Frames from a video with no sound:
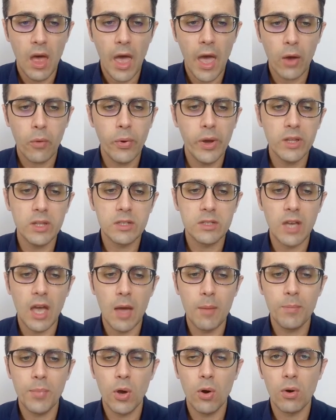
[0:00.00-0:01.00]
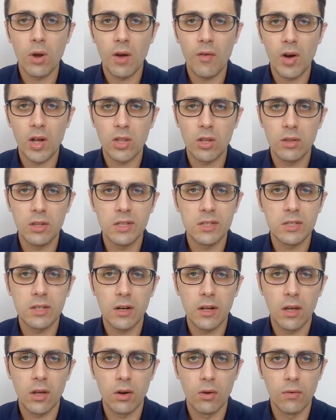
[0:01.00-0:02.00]
e qui ad esempio ora vado ad
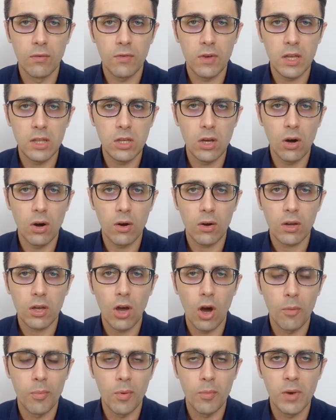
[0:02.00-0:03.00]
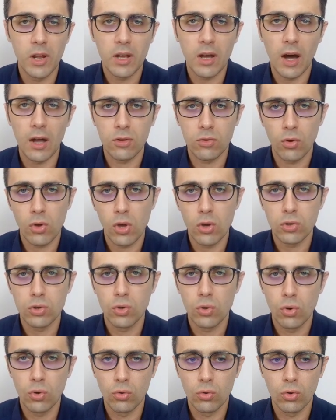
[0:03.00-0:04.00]
inserire un video che ho pubblicato io
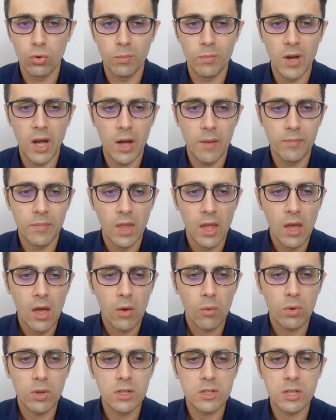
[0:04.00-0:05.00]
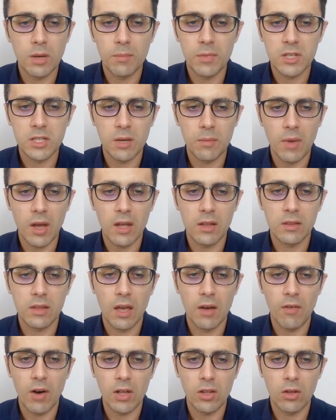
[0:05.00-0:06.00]
su youtube quindi
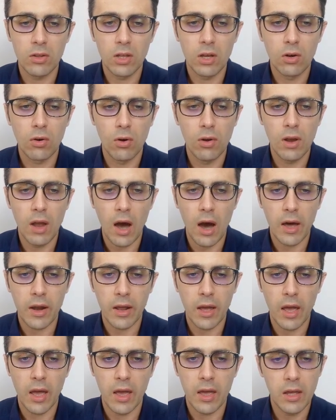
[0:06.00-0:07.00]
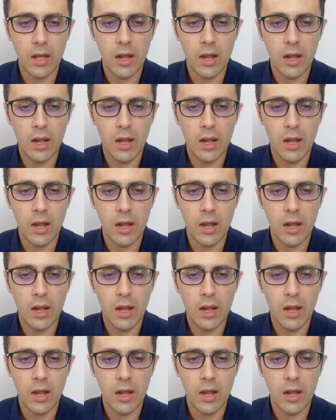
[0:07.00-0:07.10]
semplicemente vado ad incollare